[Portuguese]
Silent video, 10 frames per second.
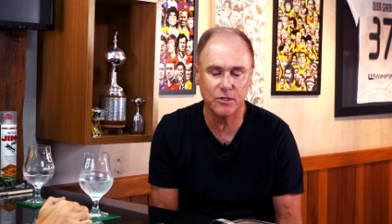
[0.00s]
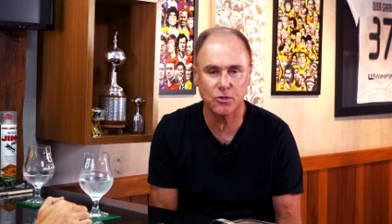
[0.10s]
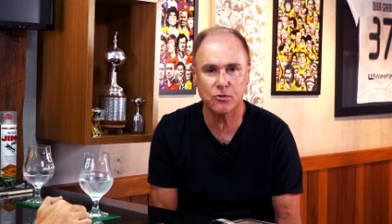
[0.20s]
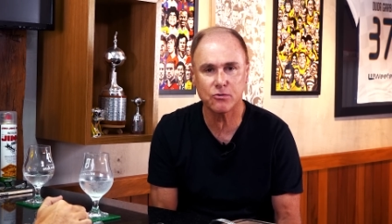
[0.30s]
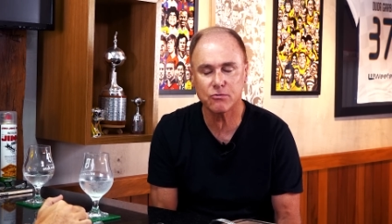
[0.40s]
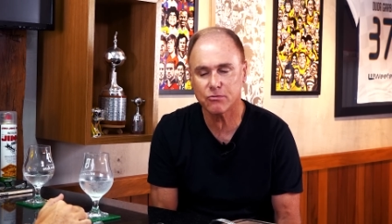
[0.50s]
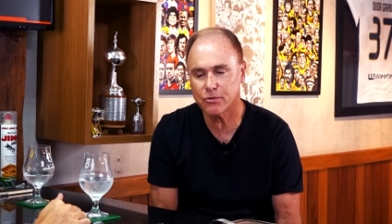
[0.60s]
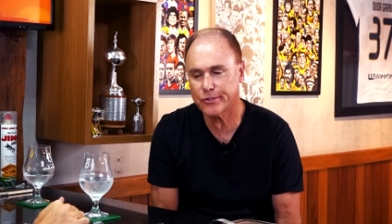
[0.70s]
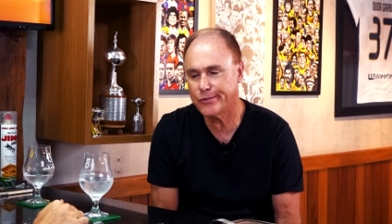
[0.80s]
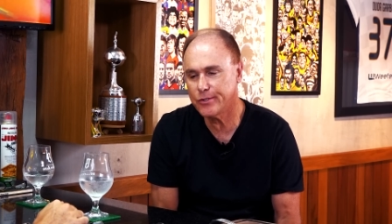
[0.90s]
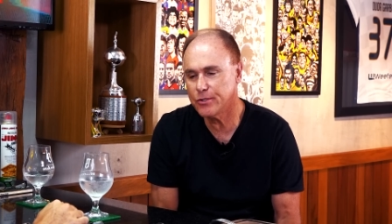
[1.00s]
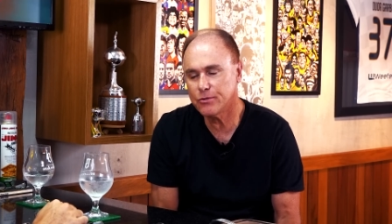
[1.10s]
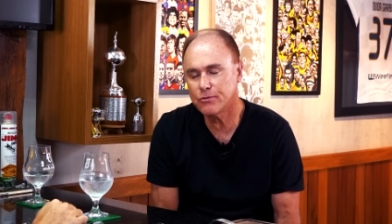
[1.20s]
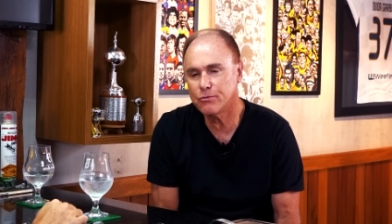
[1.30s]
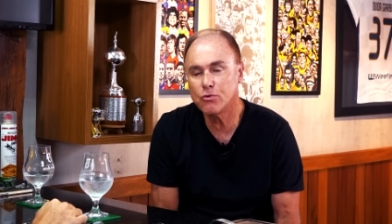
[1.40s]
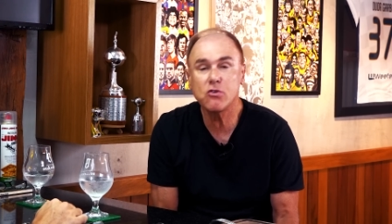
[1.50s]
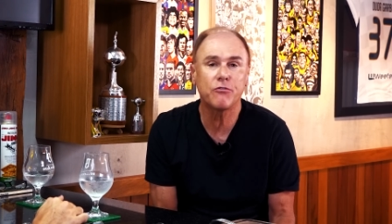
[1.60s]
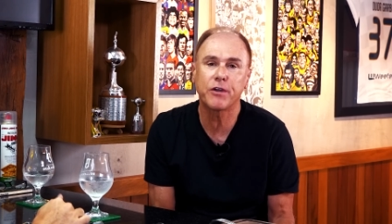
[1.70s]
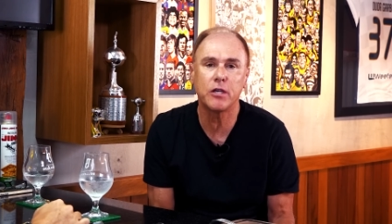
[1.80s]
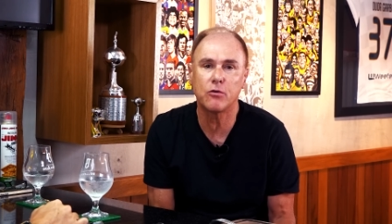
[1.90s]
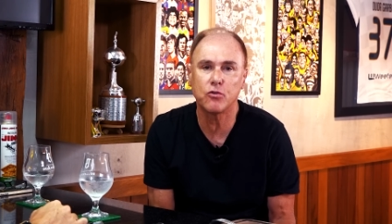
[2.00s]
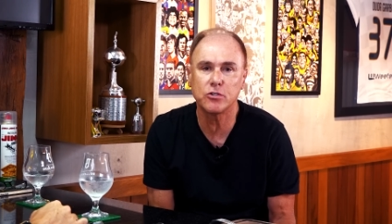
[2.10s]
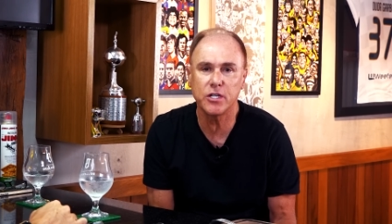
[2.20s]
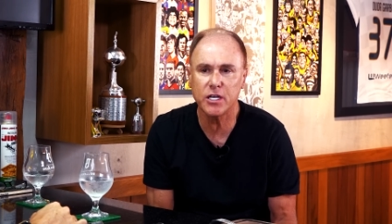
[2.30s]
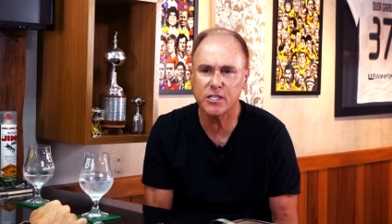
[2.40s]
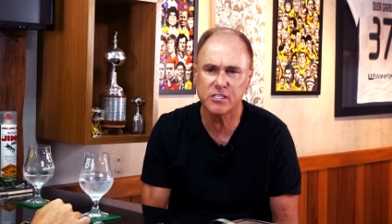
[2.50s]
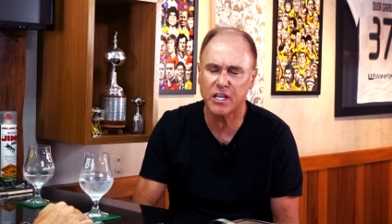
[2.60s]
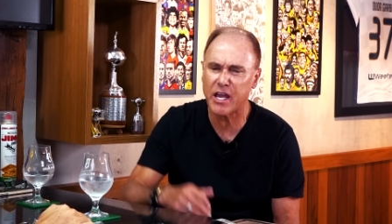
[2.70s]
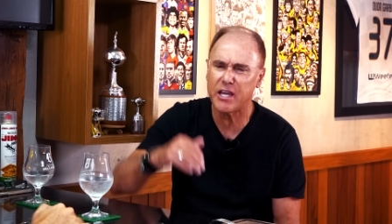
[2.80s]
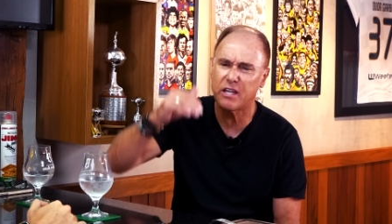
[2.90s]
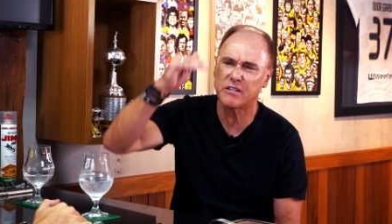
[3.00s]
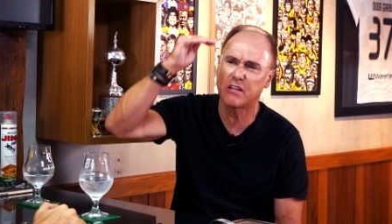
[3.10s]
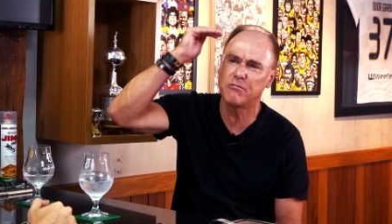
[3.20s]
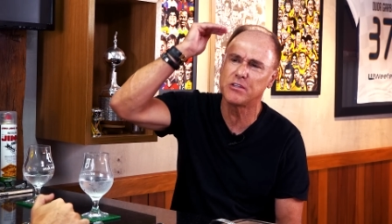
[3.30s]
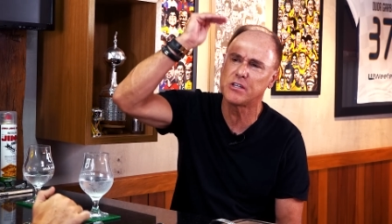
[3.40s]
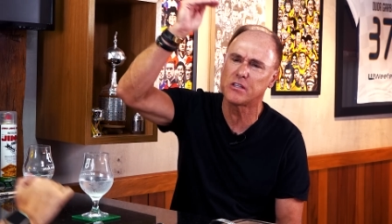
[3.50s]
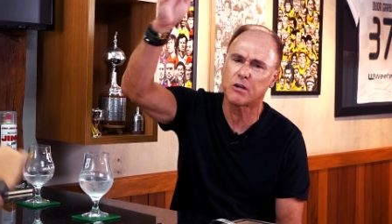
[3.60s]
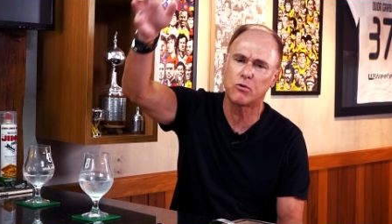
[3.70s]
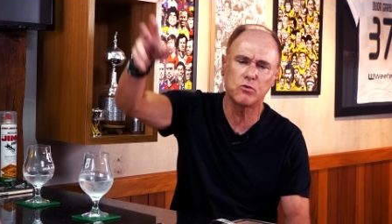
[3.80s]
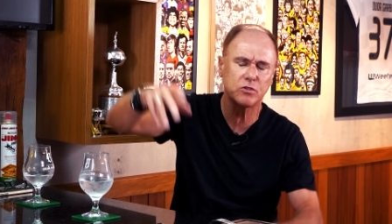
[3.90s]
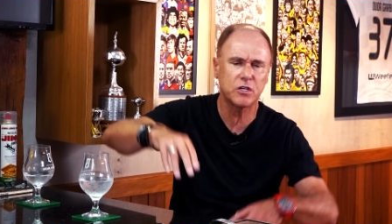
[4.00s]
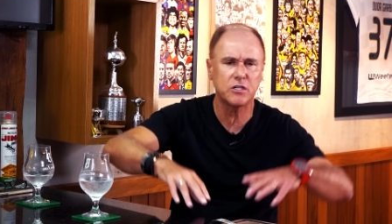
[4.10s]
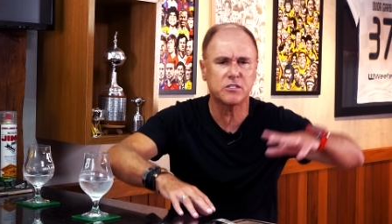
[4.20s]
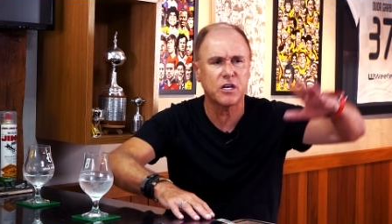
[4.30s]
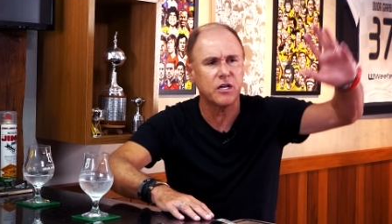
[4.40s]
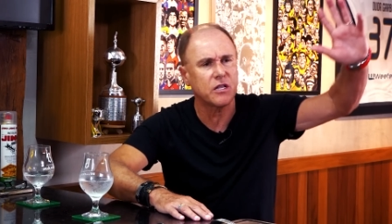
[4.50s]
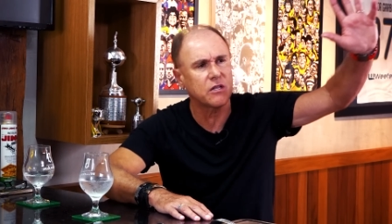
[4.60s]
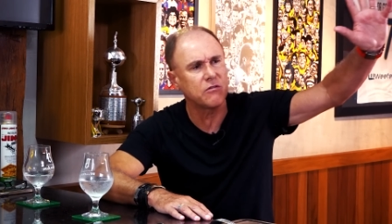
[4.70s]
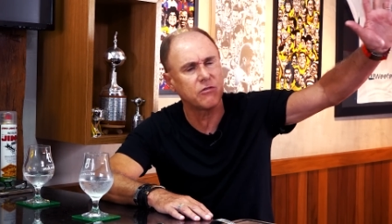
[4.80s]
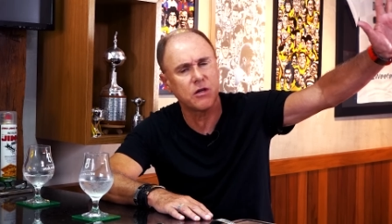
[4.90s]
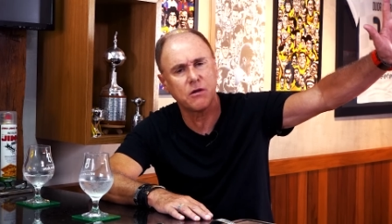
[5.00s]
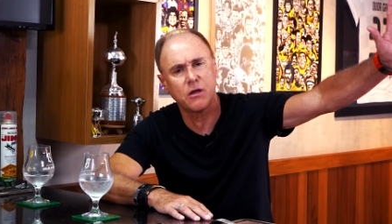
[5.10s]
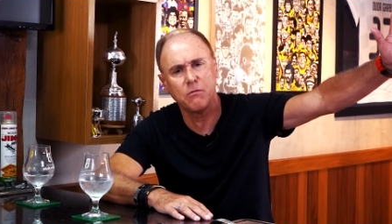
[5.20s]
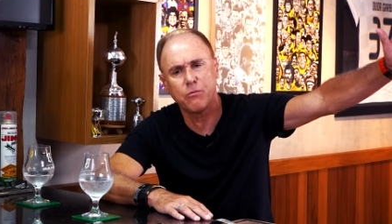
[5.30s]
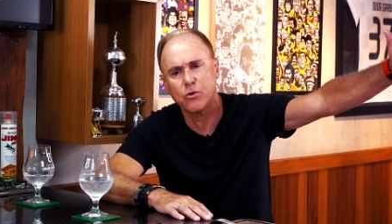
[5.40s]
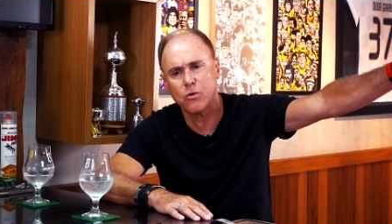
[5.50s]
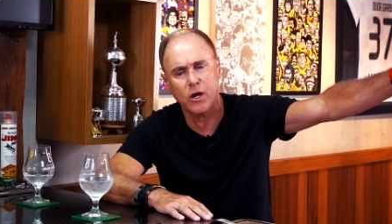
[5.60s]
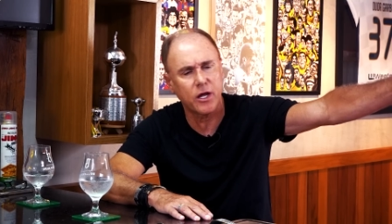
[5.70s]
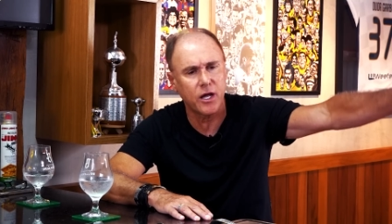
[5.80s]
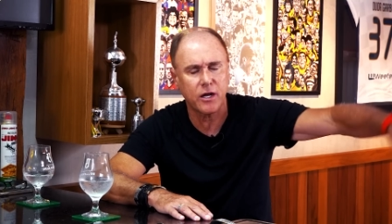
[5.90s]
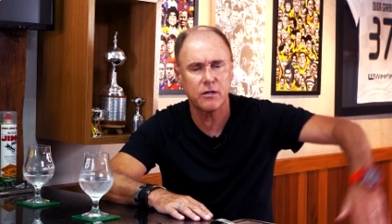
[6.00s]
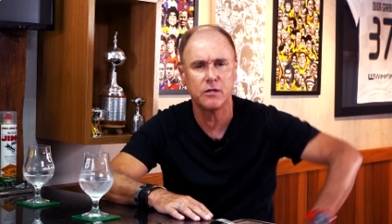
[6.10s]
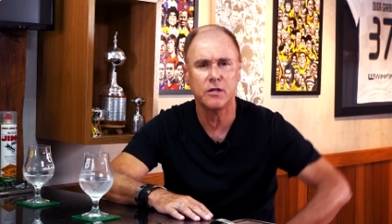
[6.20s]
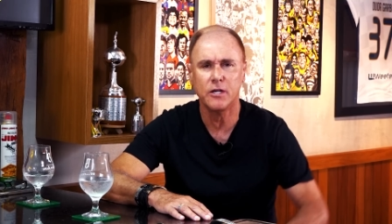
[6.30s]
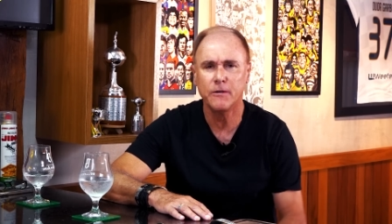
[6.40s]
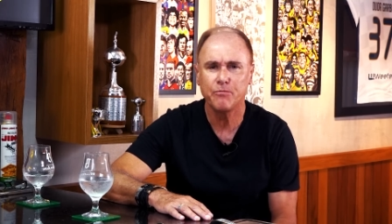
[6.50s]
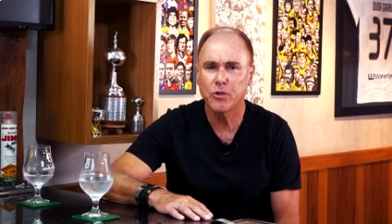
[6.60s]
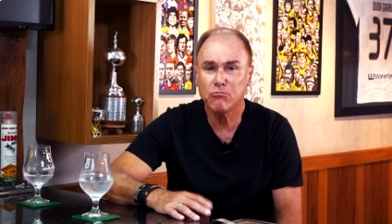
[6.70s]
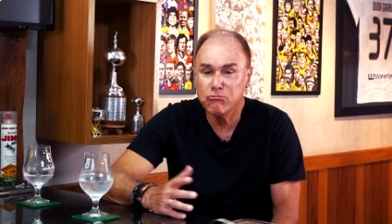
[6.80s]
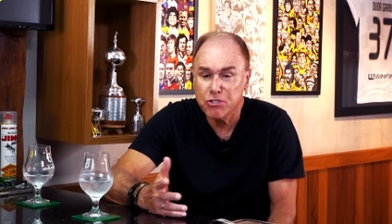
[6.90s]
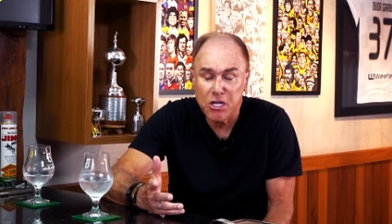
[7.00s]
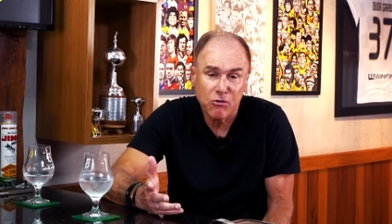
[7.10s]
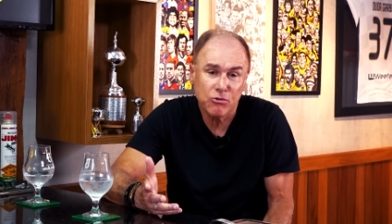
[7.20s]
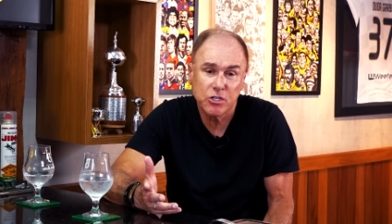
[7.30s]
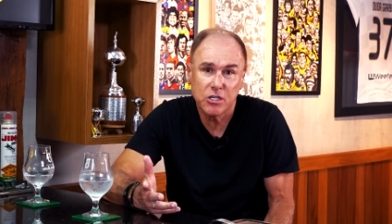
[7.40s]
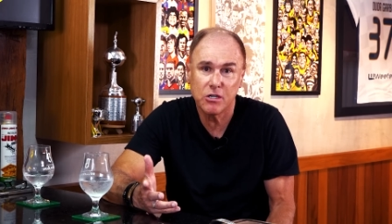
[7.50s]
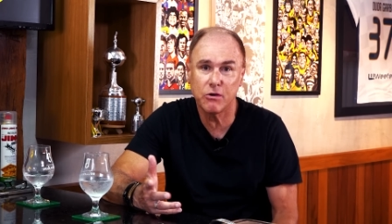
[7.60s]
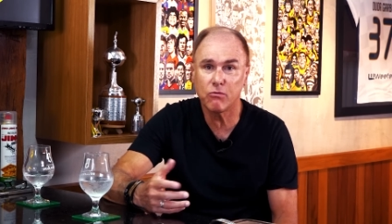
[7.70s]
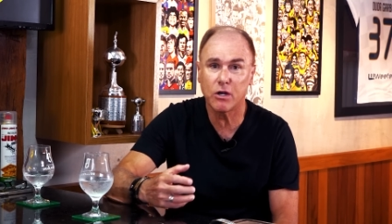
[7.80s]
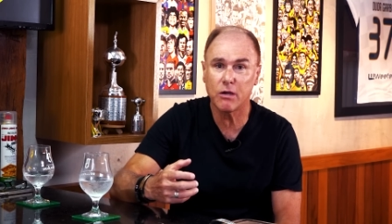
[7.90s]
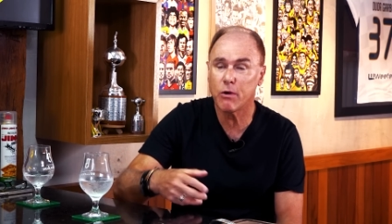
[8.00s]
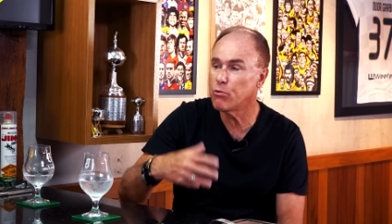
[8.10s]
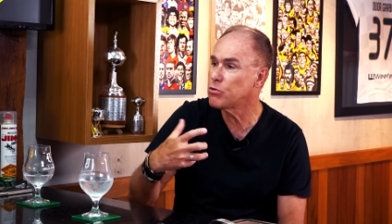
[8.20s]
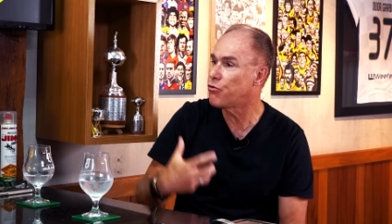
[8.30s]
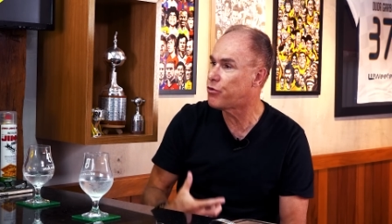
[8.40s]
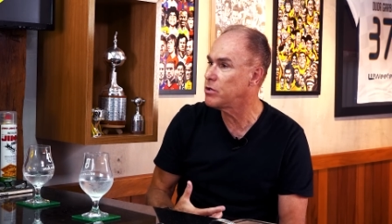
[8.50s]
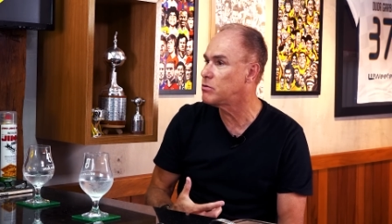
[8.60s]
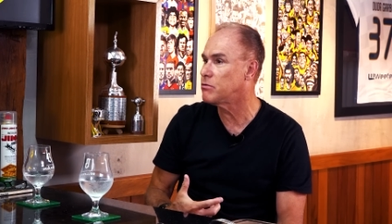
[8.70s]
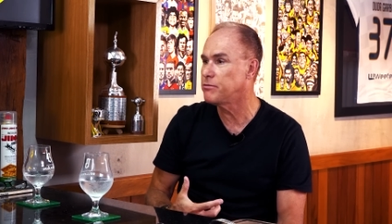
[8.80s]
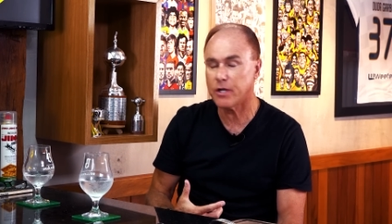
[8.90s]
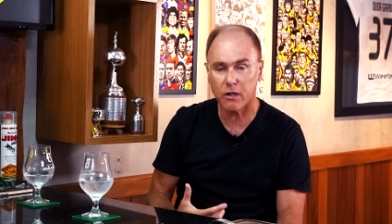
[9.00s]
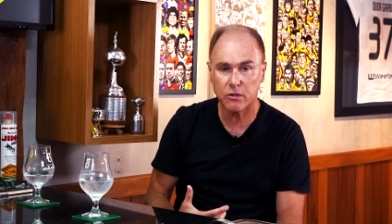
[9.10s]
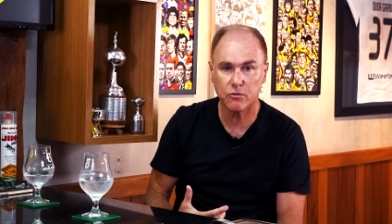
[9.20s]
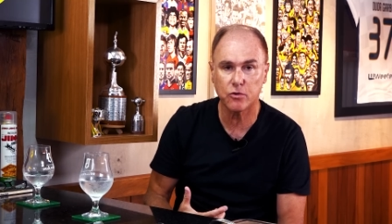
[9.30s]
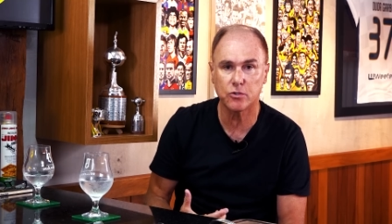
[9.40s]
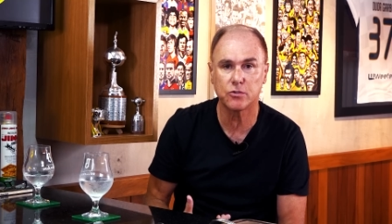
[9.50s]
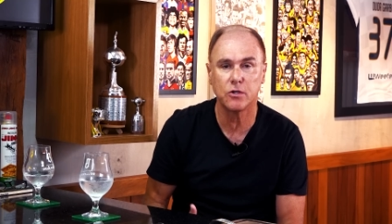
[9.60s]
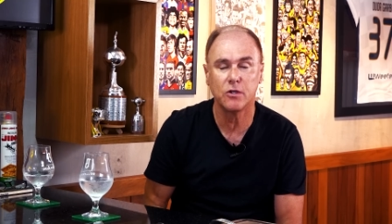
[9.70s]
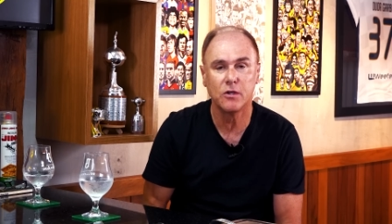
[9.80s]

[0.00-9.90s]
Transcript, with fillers: Eu, eu nunca fiquei nervoso, nem na estreia na TV Santa Cruz, nem na estreia da TV em Porto Alegre. Não sei que eu tinha, é um alemão muito frio, não ficar nervoso.